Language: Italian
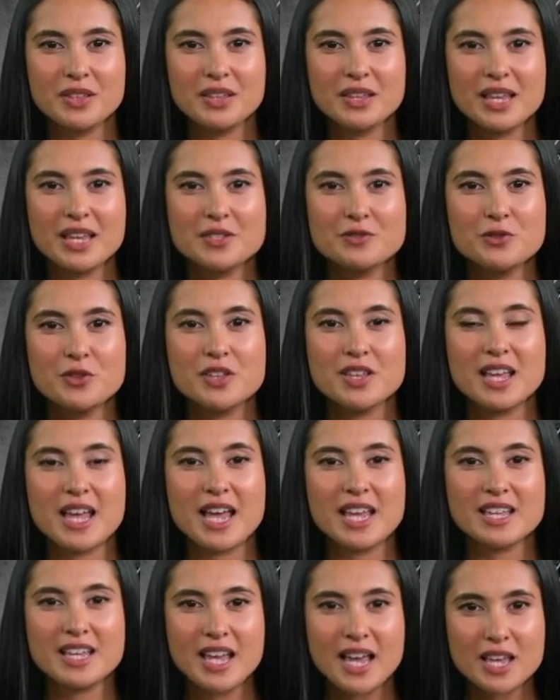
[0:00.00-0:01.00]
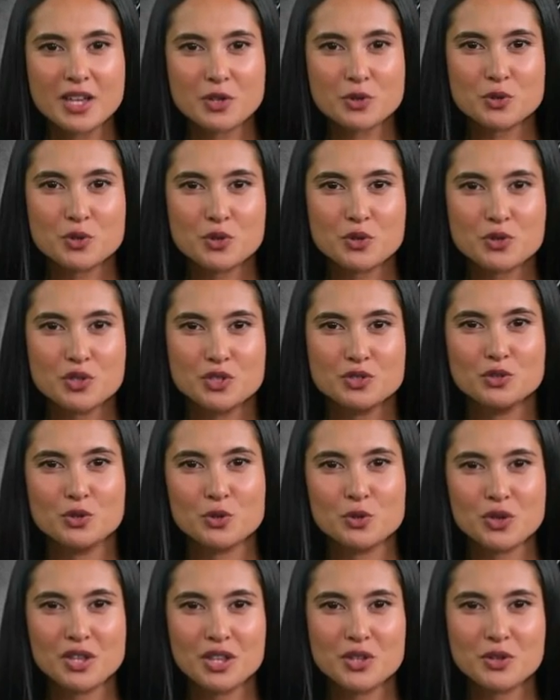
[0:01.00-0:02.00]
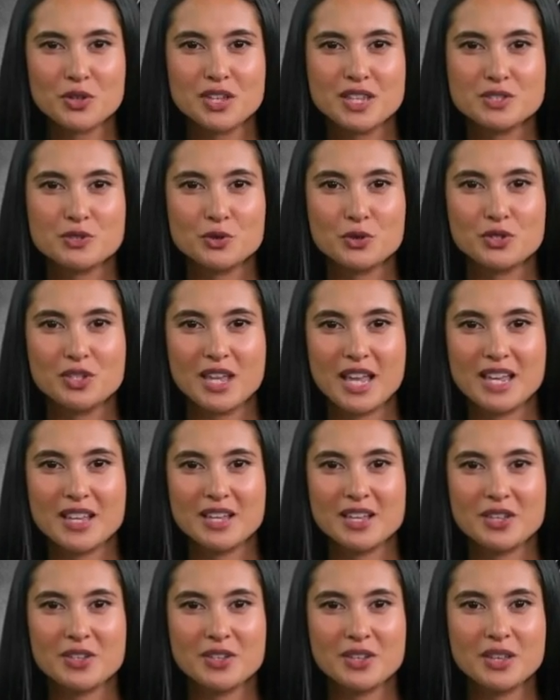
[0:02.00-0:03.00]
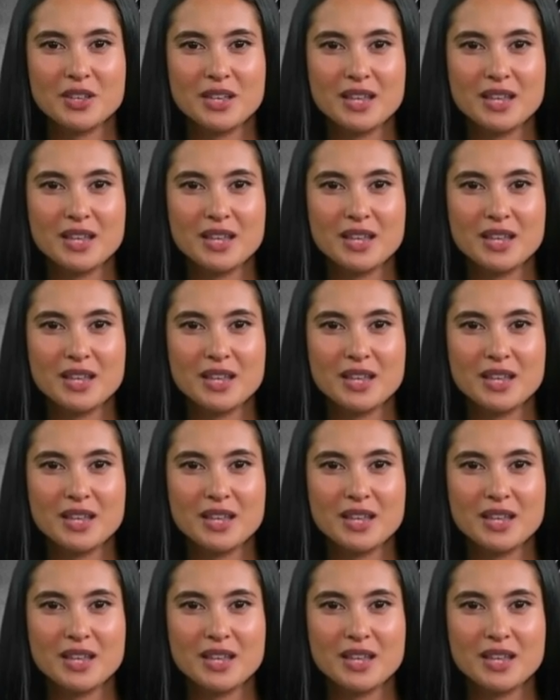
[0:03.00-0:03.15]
Il Vulcania è un orologio unico nel suo genere,